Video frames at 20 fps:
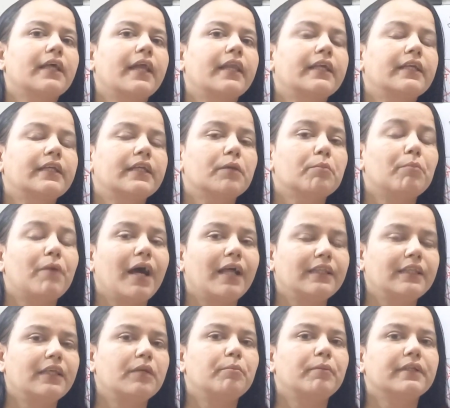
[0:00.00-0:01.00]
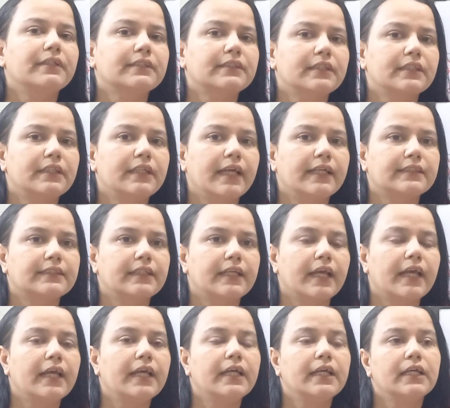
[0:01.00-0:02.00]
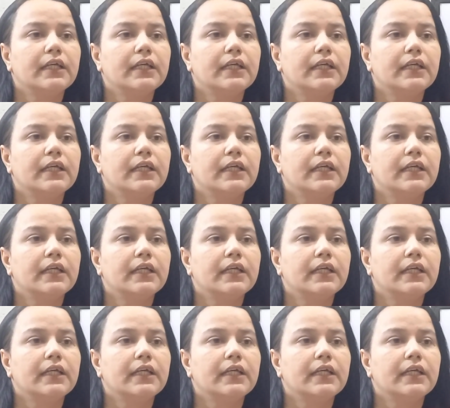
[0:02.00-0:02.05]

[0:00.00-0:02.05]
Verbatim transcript: तारीख के बाद की परिस्थिति ऐसी है